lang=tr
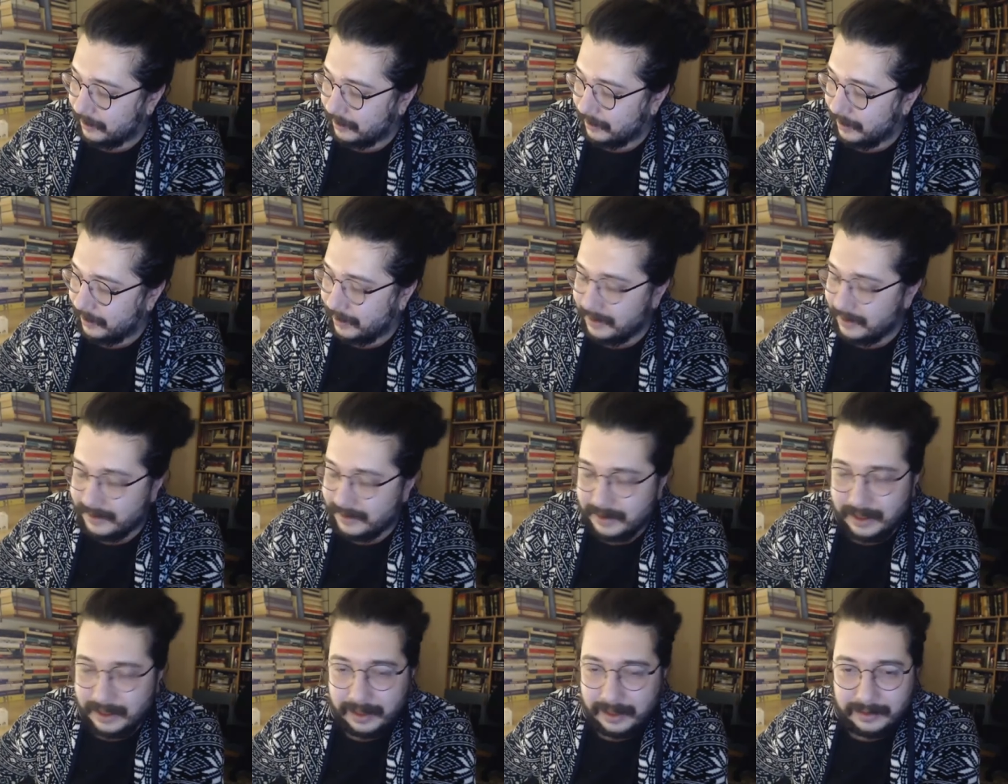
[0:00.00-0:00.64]

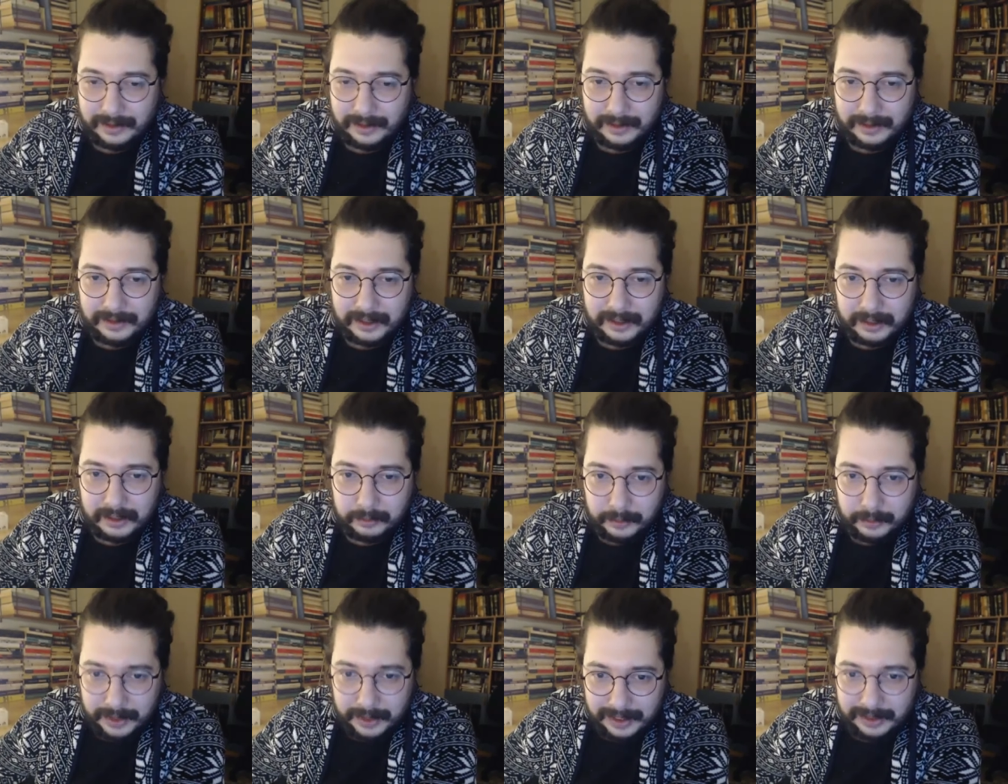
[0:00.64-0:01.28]
İnsan
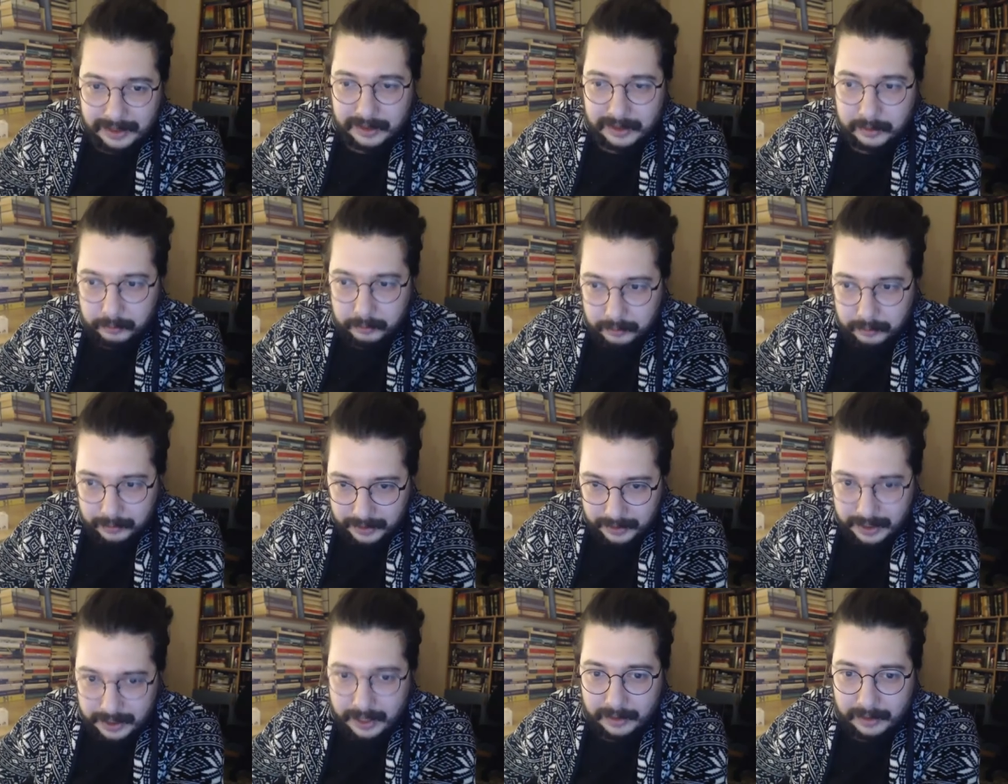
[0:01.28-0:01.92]
nedir bildim
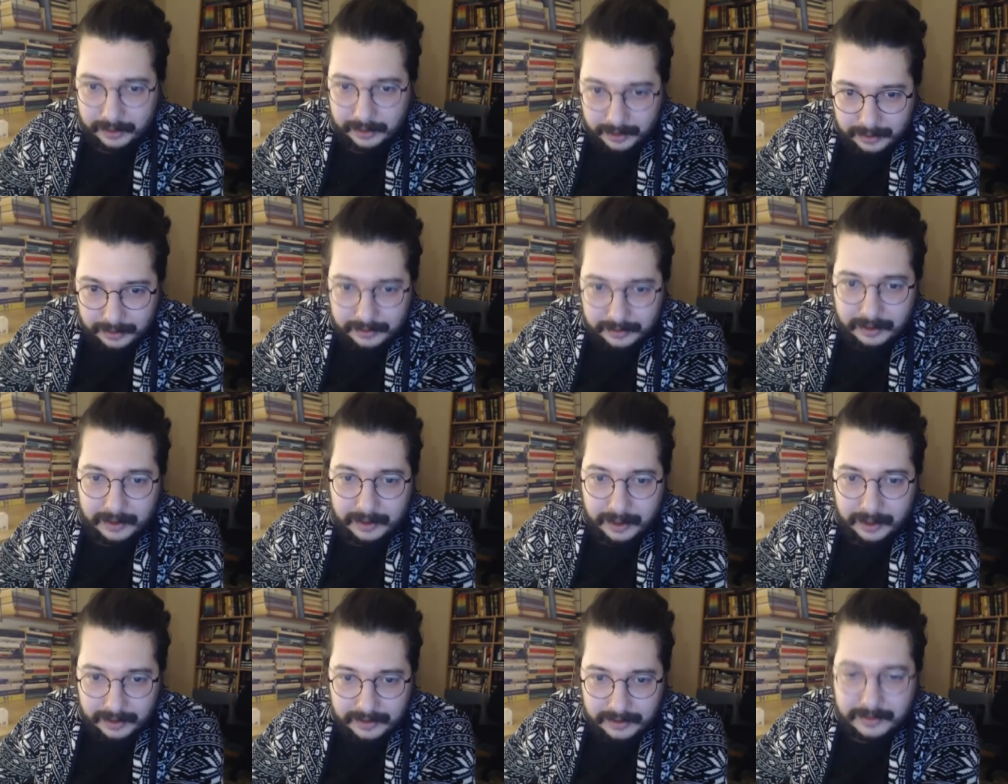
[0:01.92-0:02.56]
derken
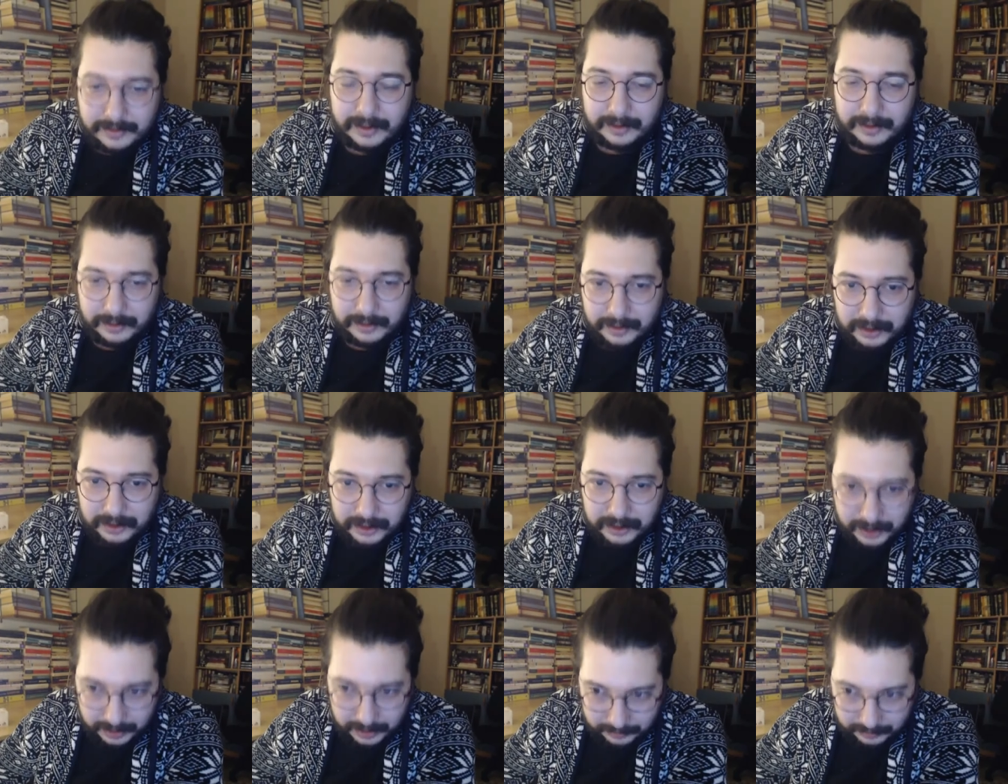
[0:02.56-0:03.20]
de
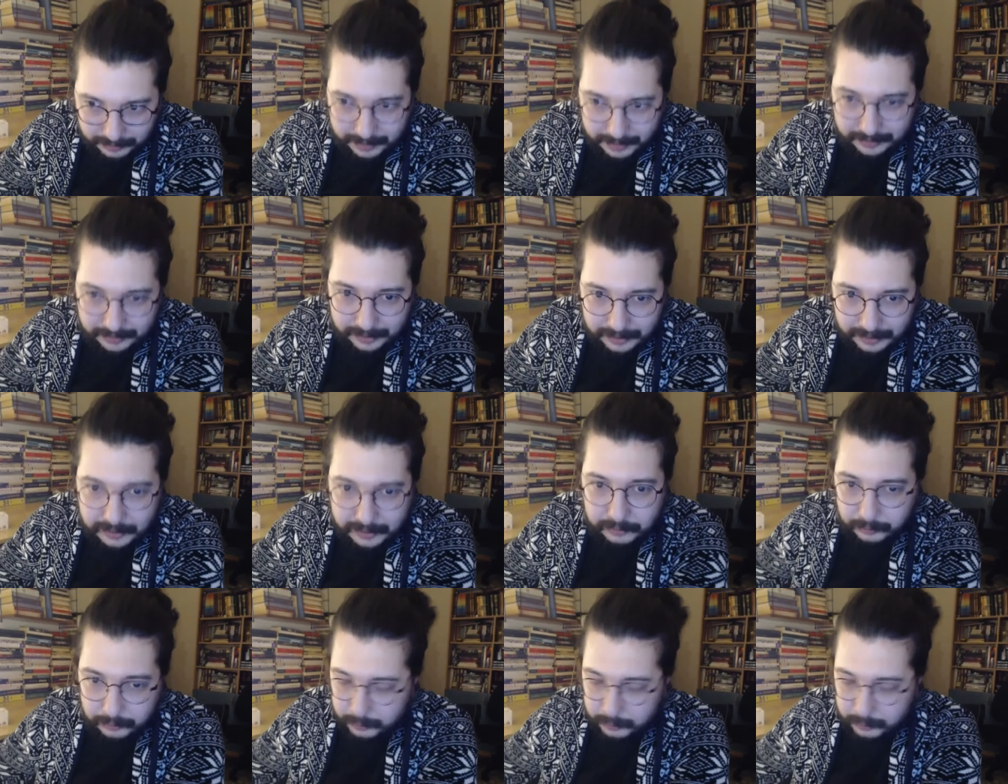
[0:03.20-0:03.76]
kastettiği şey vahdeti